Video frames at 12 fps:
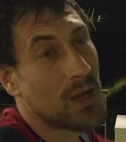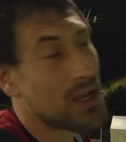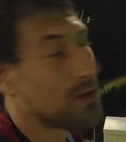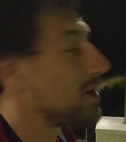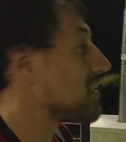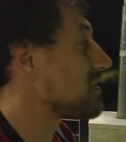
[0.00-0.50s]

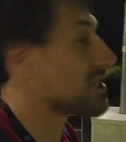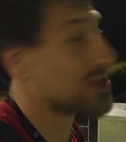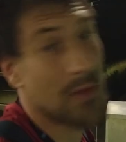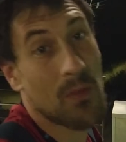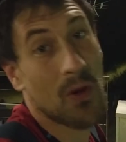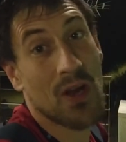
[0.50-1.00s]
películas y eso
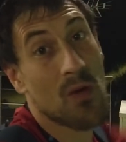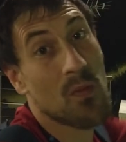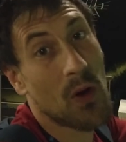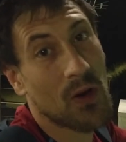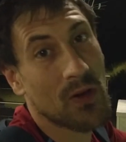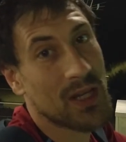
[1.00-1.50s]
me pone un
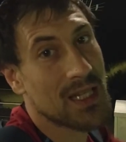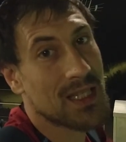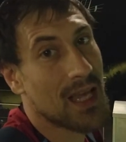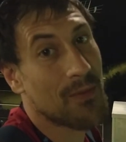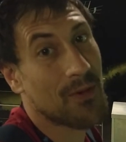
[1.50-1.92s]
poco triste,